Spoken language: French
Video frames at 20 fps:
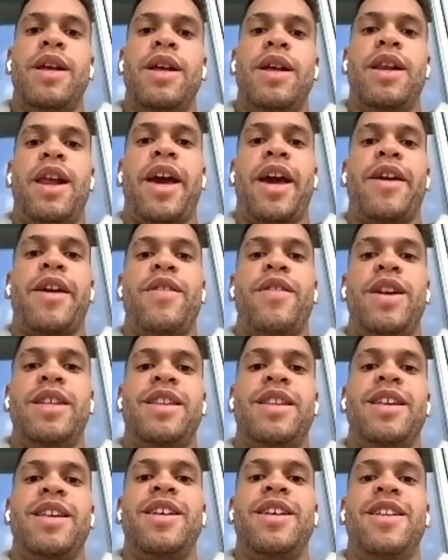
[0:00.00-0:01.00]
La
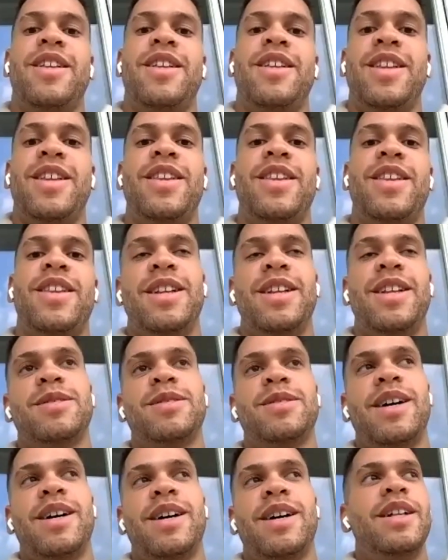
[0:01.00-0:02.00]
rivalité, Nadal et tout
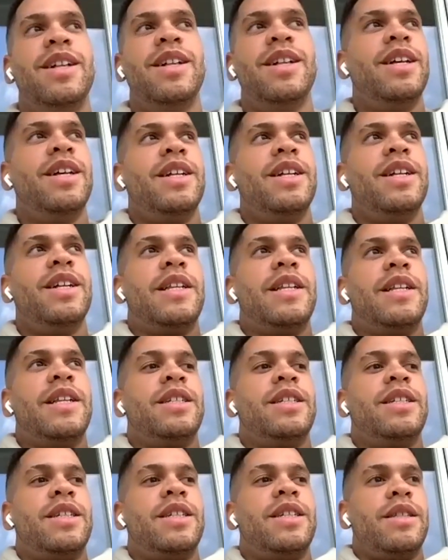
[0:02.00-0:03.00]
ça.
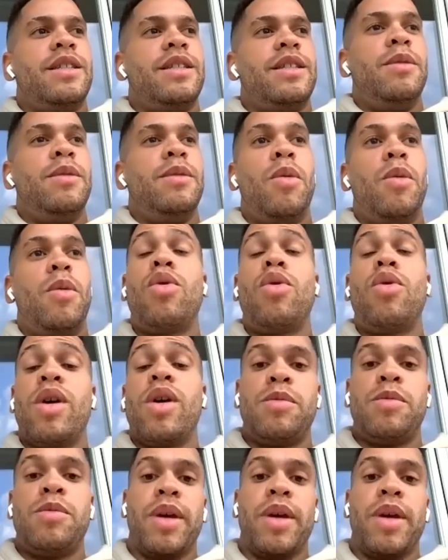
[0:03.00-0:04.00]
Ils m'ont beaucoup
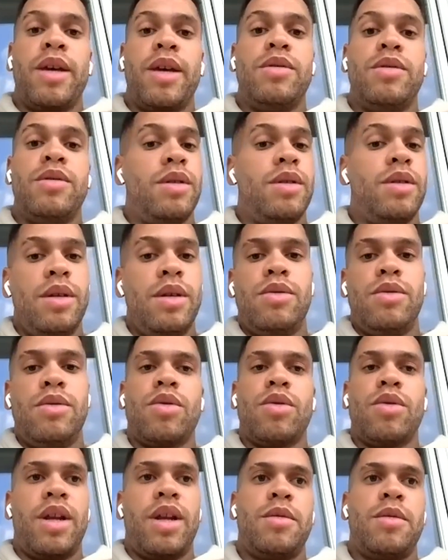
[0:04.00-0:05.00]
inspiré aussi sur
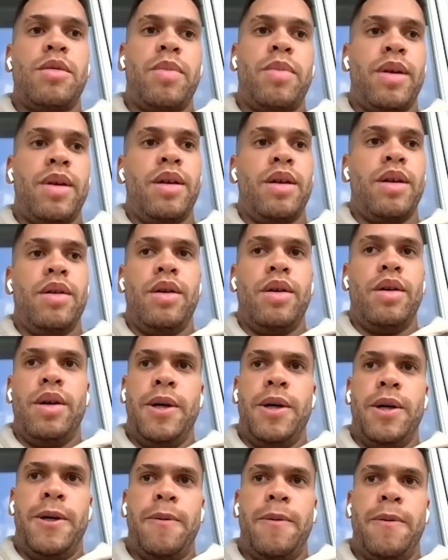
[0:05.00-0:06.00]
l'aspect
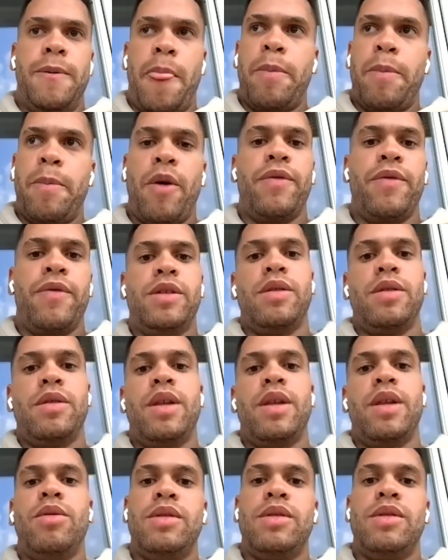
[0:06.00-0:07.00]
euh, professionnel
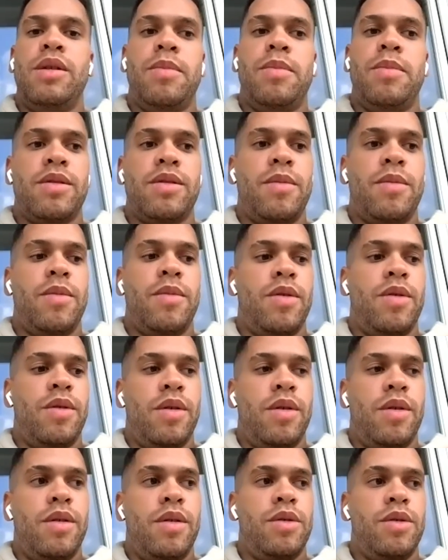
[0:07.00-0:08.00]
aussi, pas seulement euh,
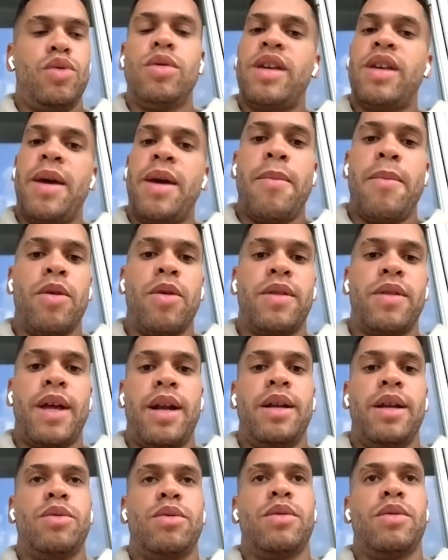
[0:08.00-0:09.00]
tout ce qui est mental
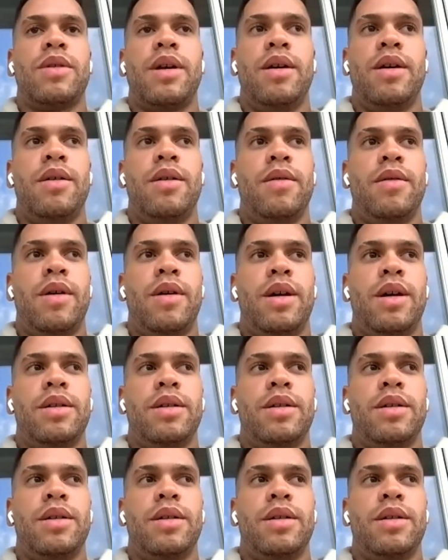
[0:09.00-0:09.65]
et tout ça. ouais.